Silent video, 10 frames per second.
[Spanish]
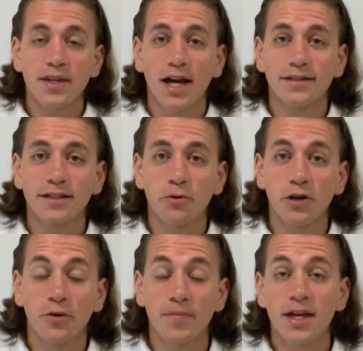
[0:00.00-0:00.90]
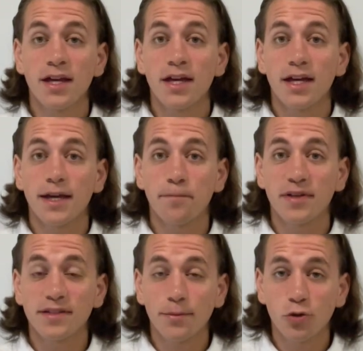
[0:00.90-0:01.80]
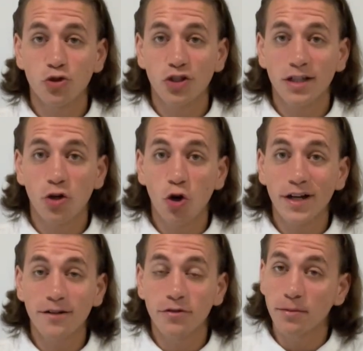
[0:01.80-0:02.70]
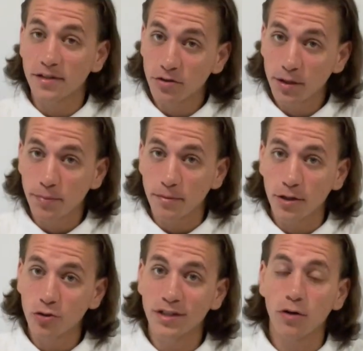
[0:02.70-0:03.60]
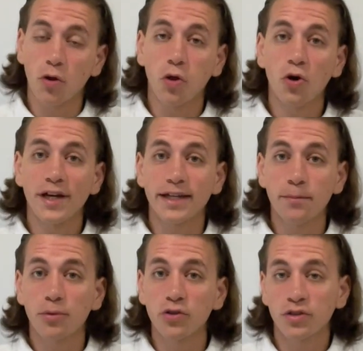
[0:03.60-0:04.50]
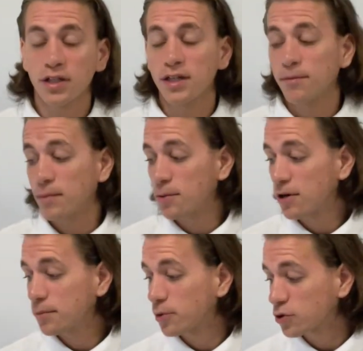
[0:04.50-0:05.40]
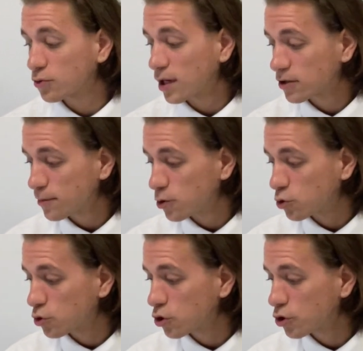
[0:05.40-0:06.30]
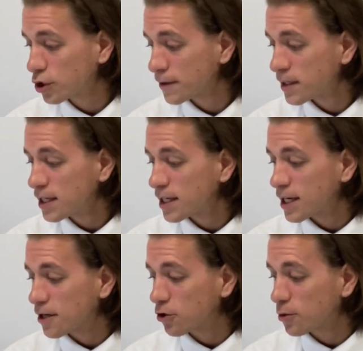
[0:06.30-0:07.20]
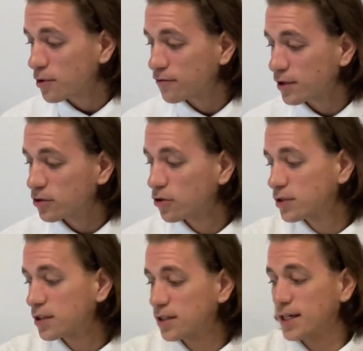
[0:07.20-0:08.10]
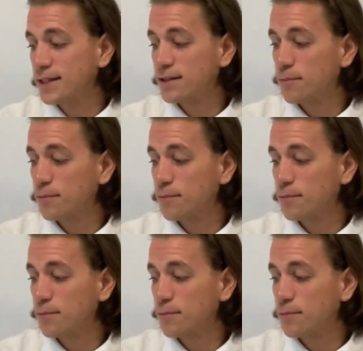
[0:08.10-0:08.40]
Así que bueno, empezamos con las formaciones primero de los dos equipos. Vamos a ver Portugal cómo jugó hoy, cómo enfrentó este, este